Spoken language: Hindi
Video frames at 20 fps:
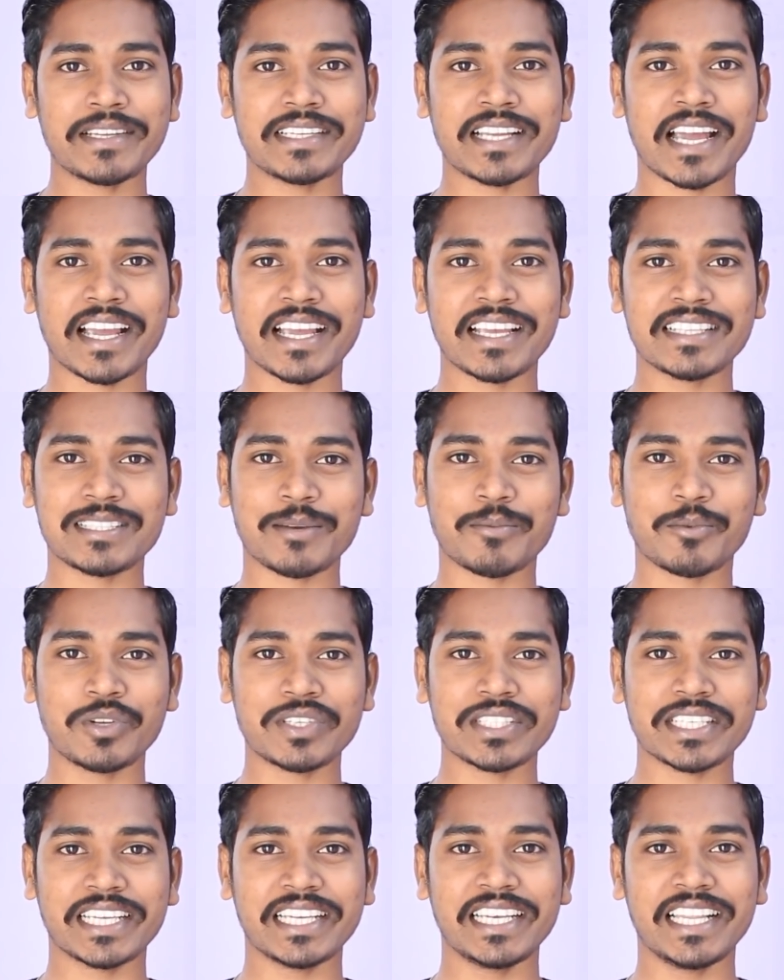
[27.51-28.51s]
में जाके सब
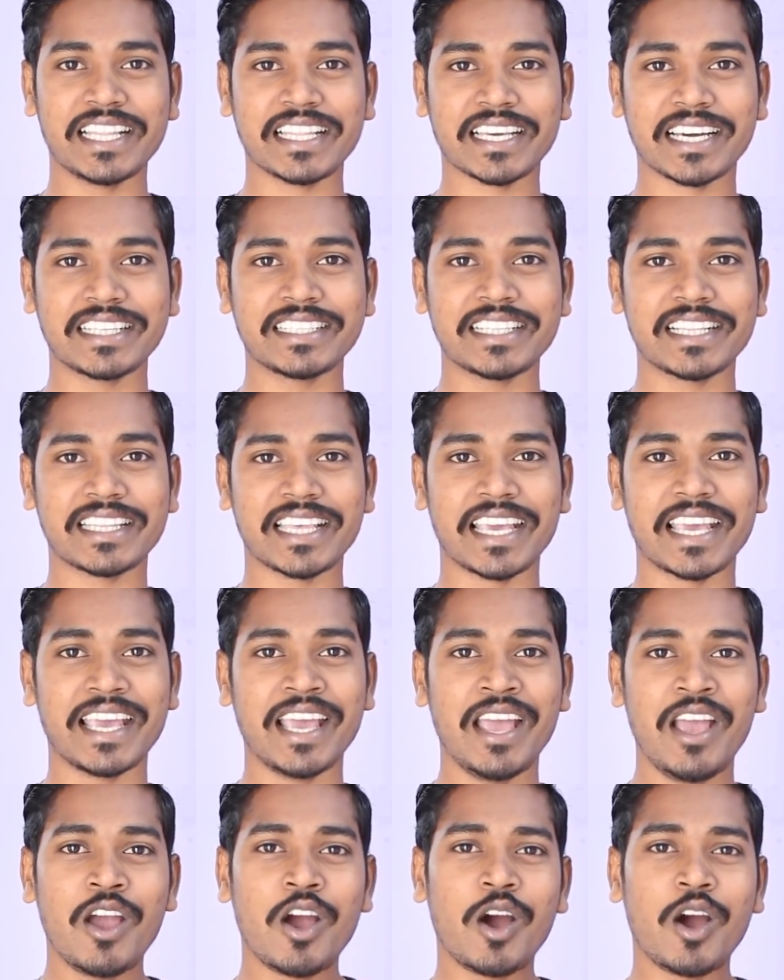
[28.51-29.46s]
कुछ क्लियर कर देते हैं